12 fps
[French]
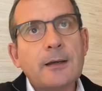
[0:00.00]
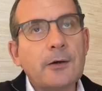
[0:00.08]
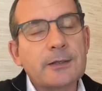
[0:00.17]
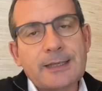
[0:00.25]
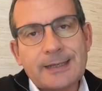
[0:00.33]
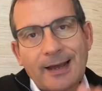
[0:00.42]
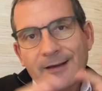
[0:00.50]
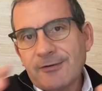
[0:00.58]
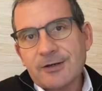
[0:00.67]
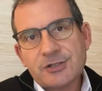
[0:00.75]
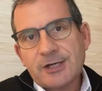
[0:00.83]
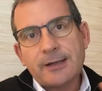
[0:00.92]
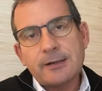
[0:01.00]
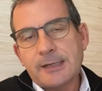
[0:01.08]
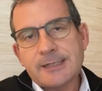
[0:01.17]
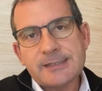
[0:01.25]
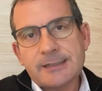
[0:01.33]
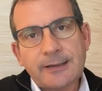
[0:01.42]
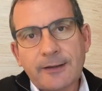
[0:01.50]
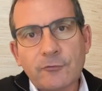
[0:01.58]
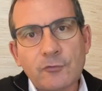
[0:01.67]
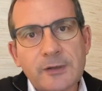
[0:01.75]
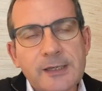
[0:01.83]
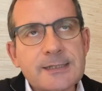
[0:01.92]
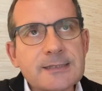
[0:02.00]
euh, qui ravageait les États-Unis,